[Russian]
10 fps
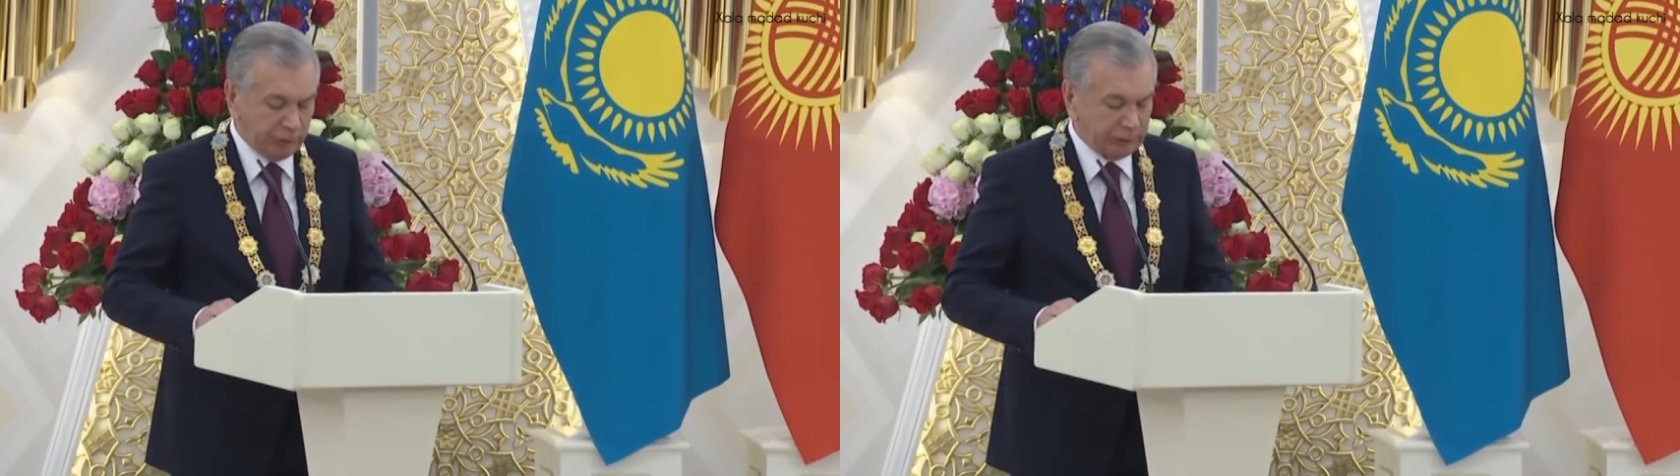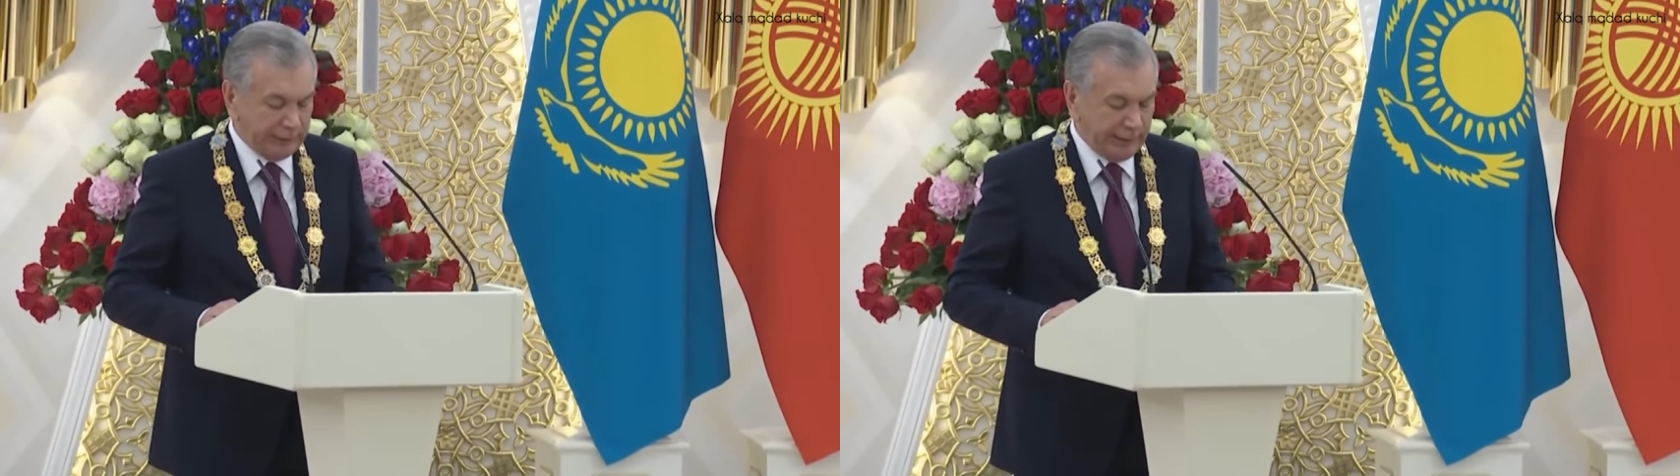
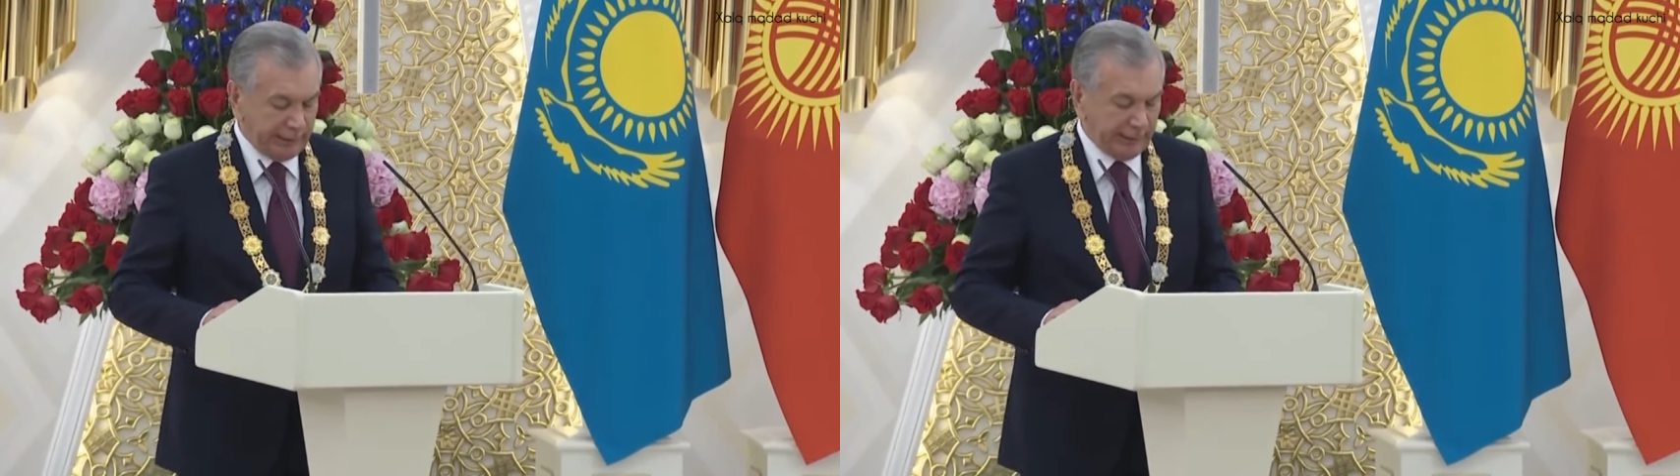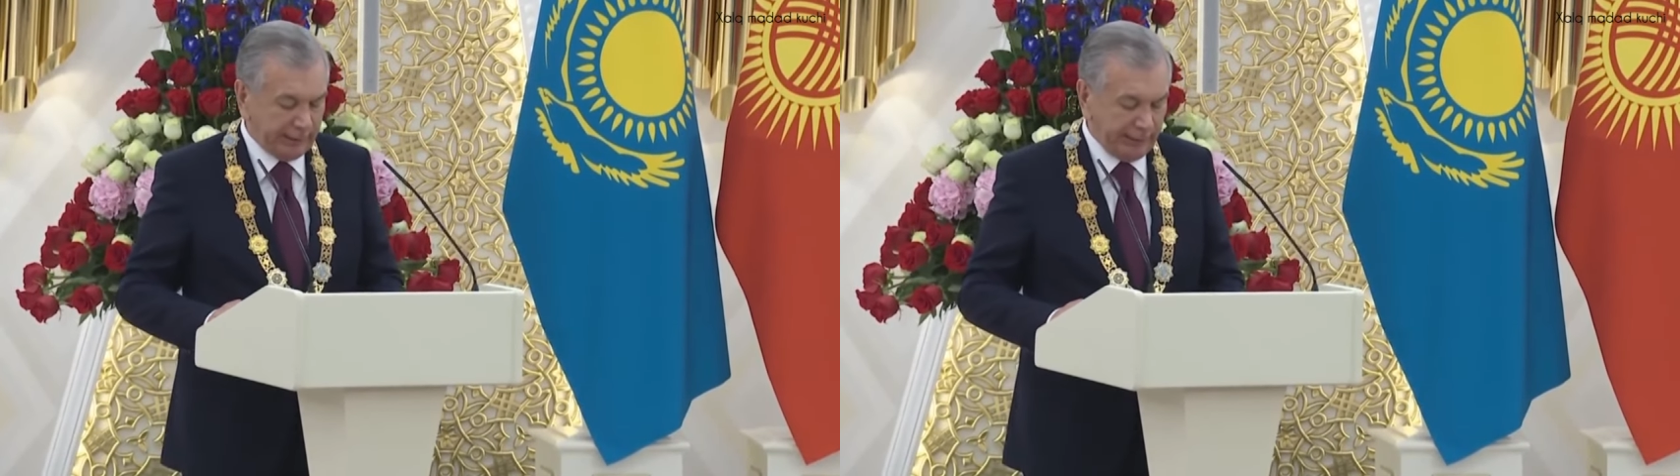знака
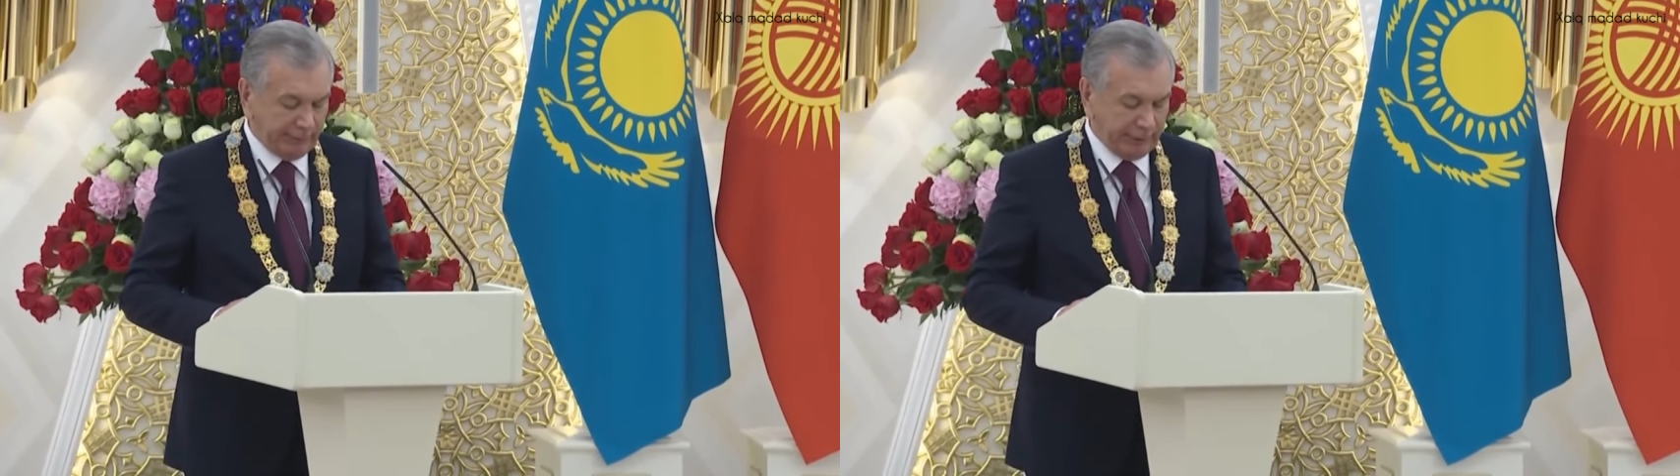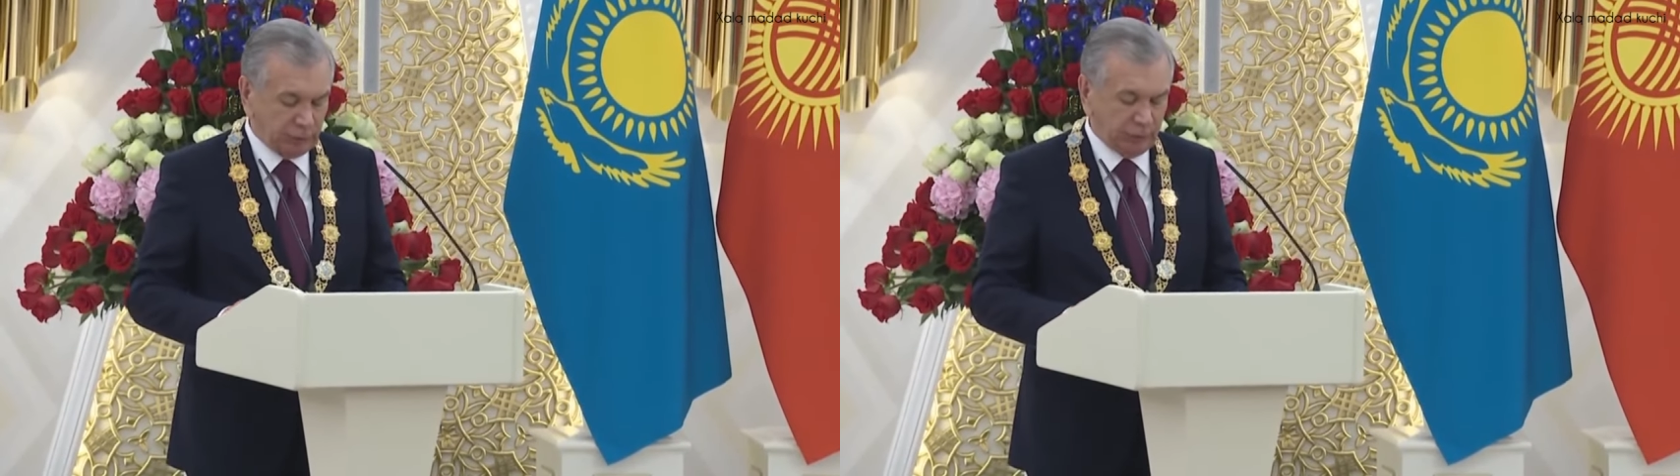глав
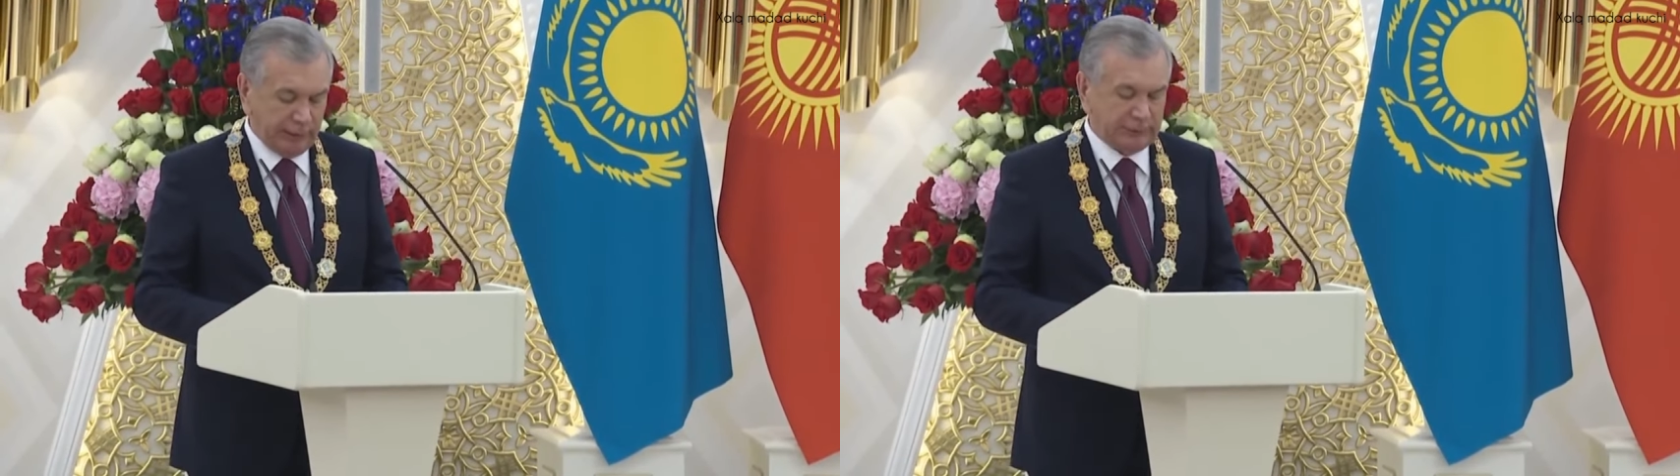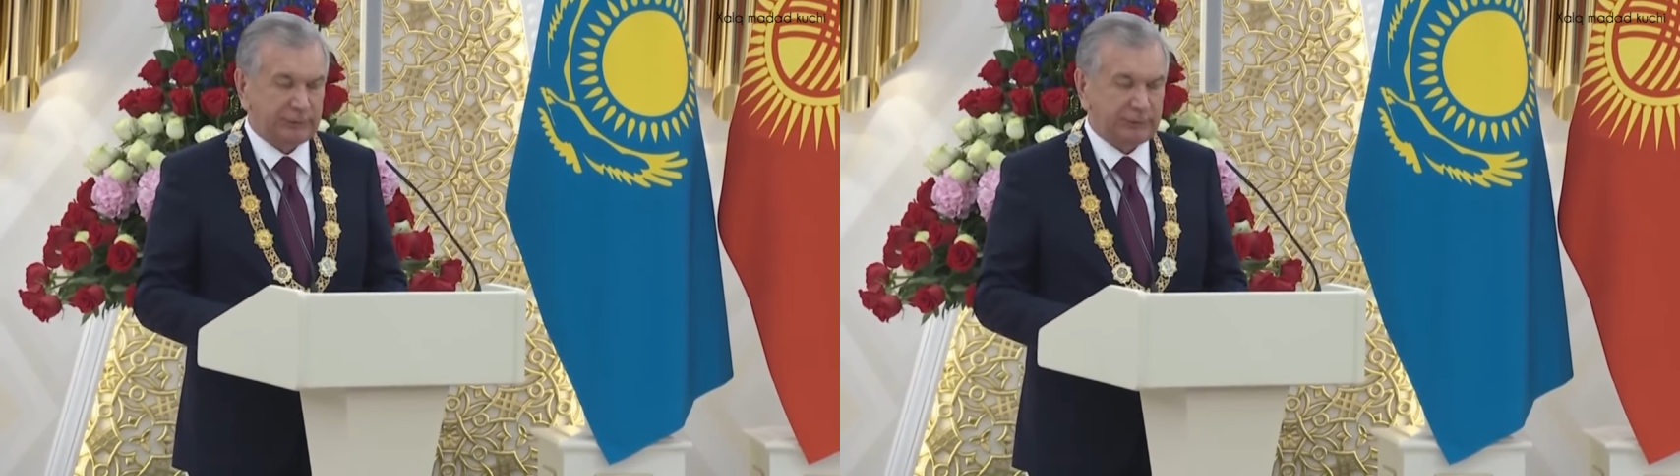государств